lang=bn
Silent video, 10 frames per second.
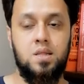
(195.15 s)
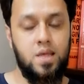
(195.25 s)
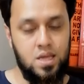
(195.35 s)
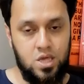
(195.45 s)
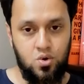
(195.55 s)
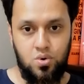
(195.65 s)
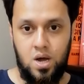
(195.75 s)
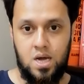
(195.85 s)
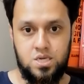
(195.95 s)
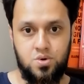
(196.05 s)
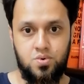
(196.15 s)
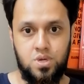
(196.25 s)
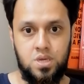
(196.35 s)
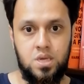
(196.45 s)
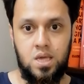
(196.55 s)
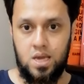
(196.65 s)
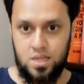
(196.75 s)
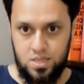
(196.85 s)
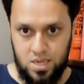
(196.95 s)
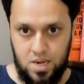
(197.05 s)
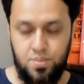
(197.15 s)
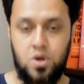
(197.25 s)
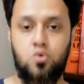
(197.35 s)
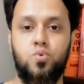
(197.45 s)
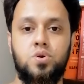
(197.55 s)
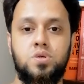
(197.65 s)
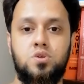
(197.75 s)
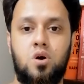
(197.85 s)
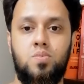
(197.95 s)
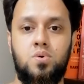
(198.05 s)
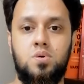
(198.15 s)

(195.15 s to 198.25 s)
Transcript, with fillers: থ্যাংক ইউ আশা করি এখান থেকে আমরা উপকৃত হব